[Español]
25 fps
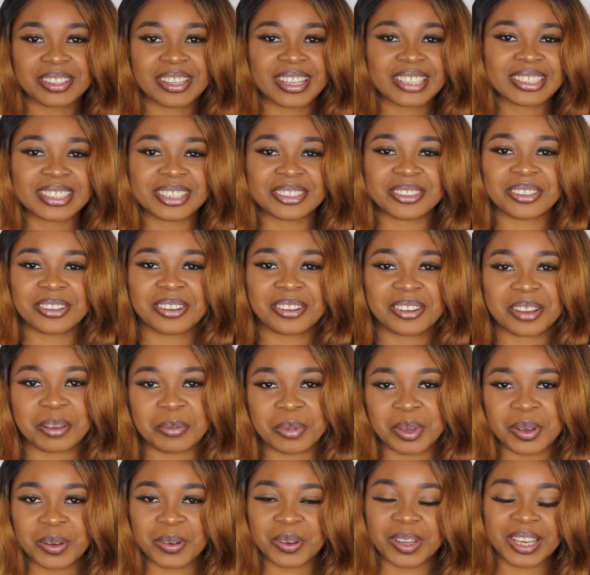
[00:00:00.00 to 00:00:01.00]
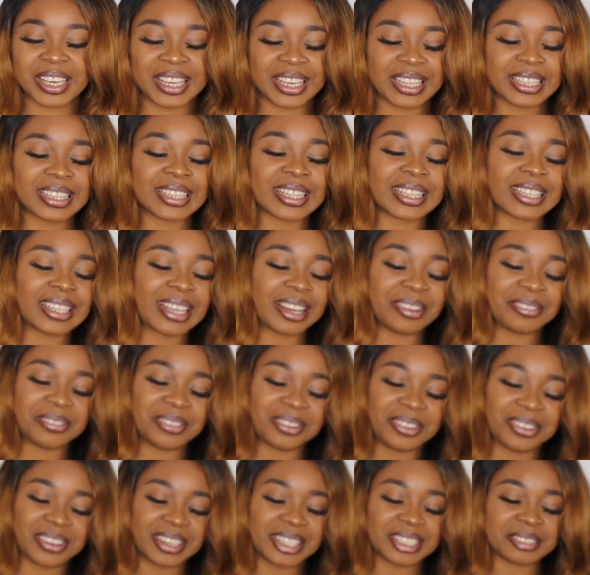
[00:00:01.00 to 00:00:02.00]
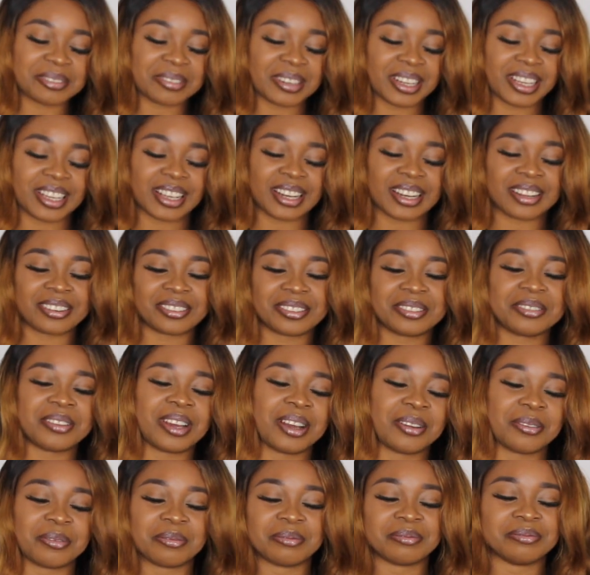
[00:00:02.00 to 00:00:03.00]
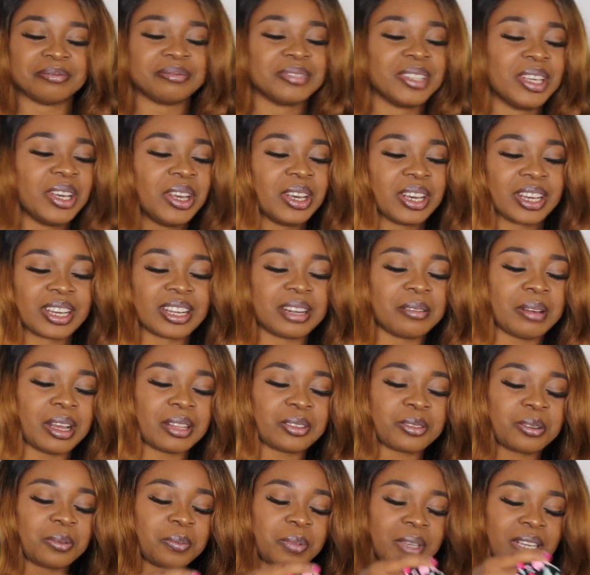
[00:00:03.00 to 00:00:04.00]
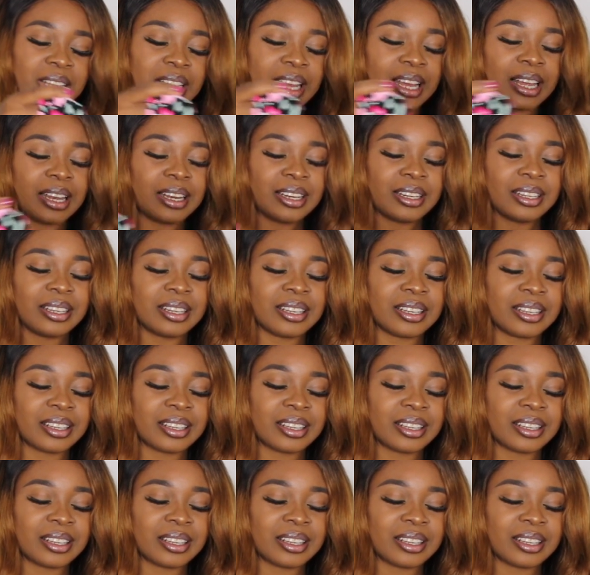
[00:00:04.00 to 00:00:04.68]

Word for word: Casi todo lo que me cogí tenía flores porque claro iba a un clima tropical